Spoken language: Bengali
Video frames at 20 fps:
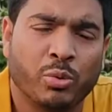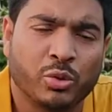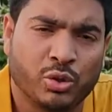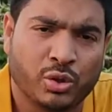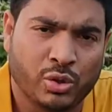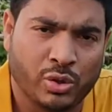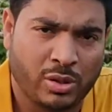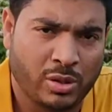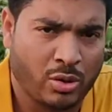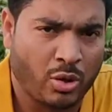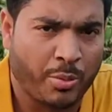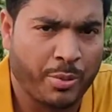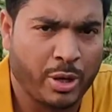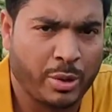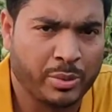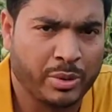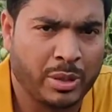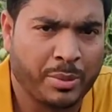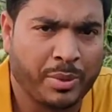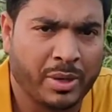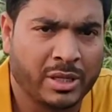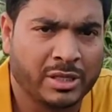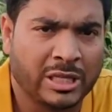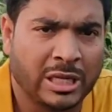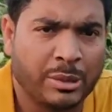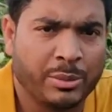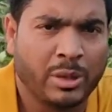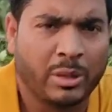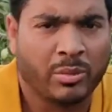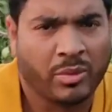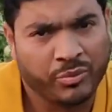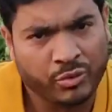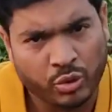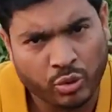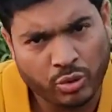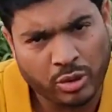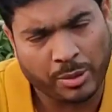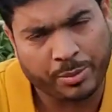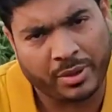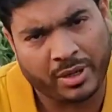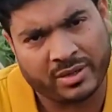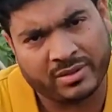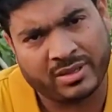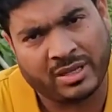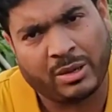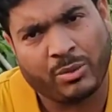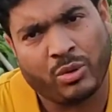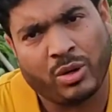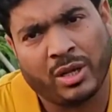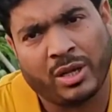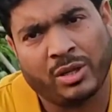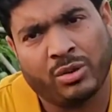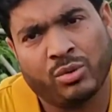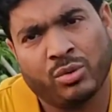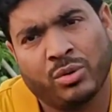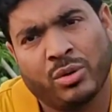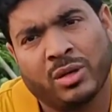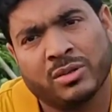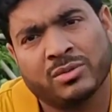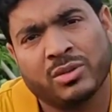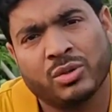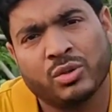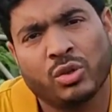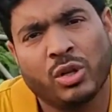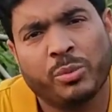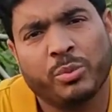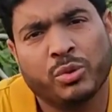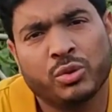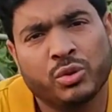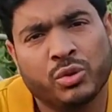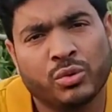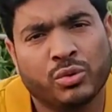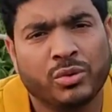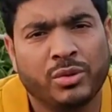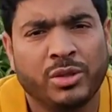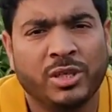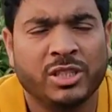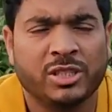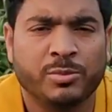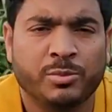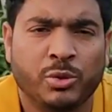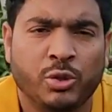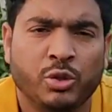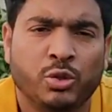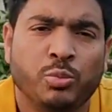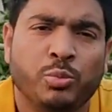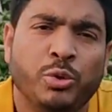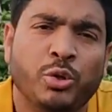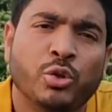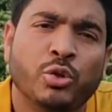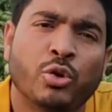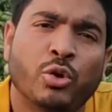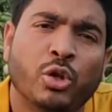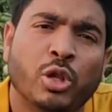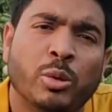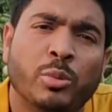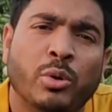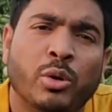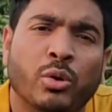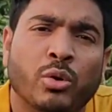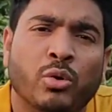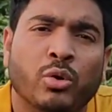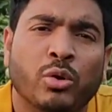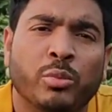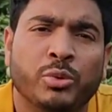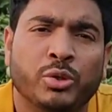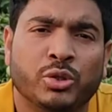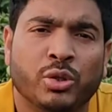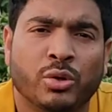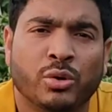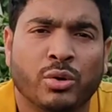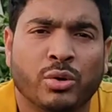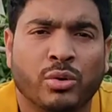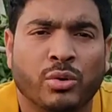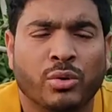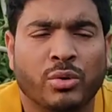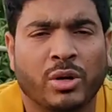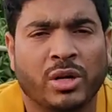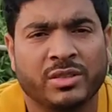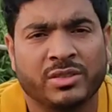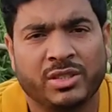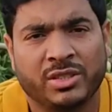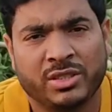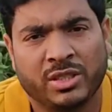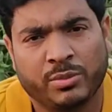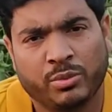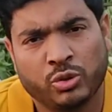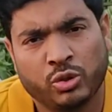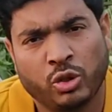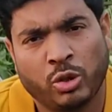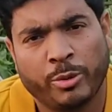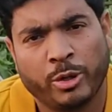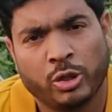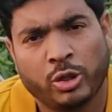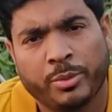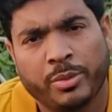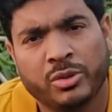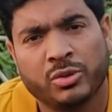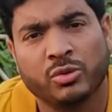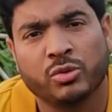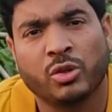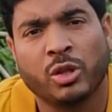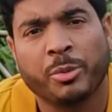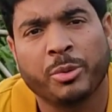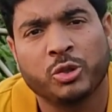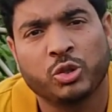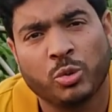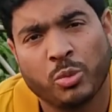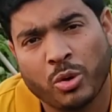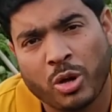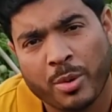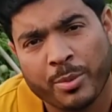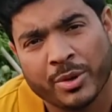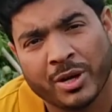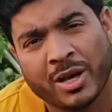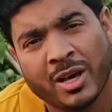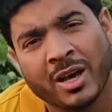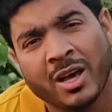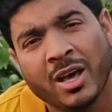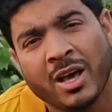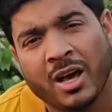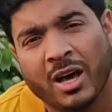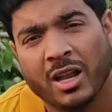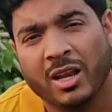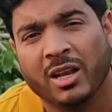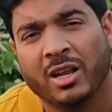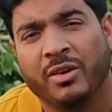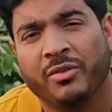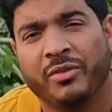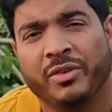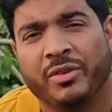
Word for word: অবশ্যই কমেন্টের মধ্যে আমাকে জানাবেন আমার ভিডিওগুলো আপনার কাছে কেমন লাগে তো আজকের জন্য এই পর্যন্ত নেক্সট ভিডিওতে কথা বলার কোনো বিষয় অন্য কোনো কাজ নেই সে পর্যন্ত ভালো থাকবেন সুস্থ থাকবেন শুভকামনা আল্লাহ